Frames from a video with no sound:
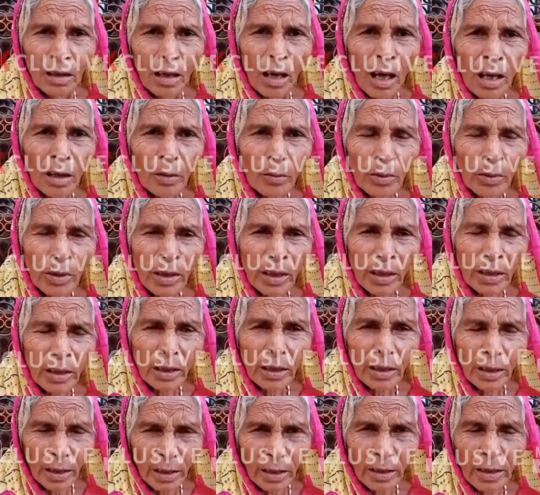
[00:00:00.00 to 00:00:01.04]
कार्रवाई
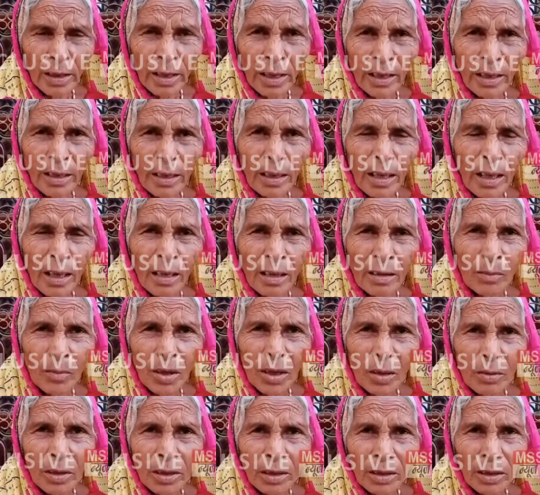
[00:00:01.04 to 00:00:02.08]
की हैगी ना
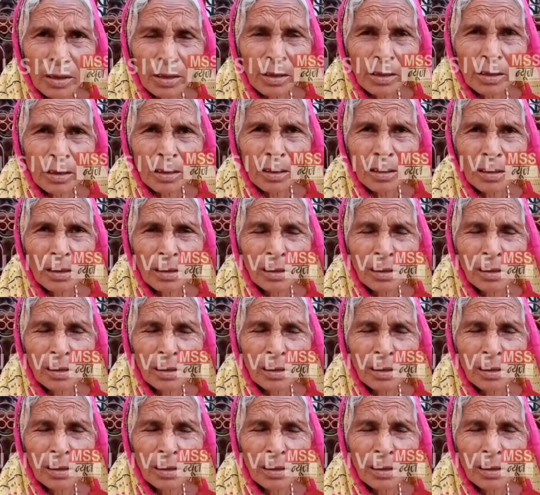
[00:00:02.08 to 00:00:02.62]
बाबा ने की अच्छा